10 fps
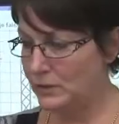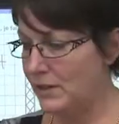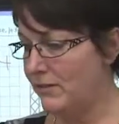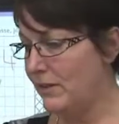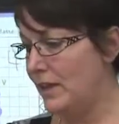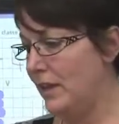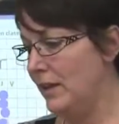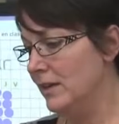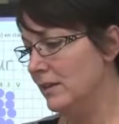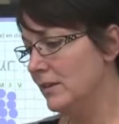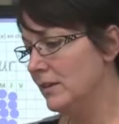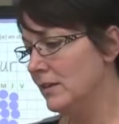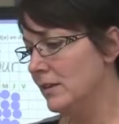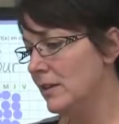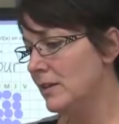TV.
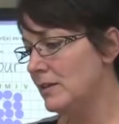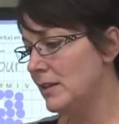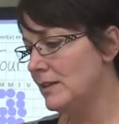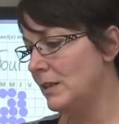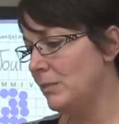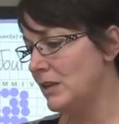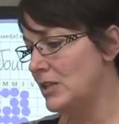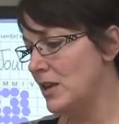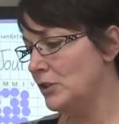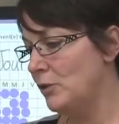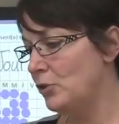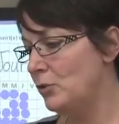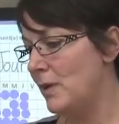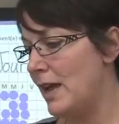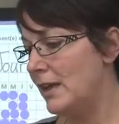C'est à cette page-là que je veux que
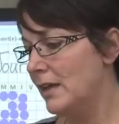tu ailles.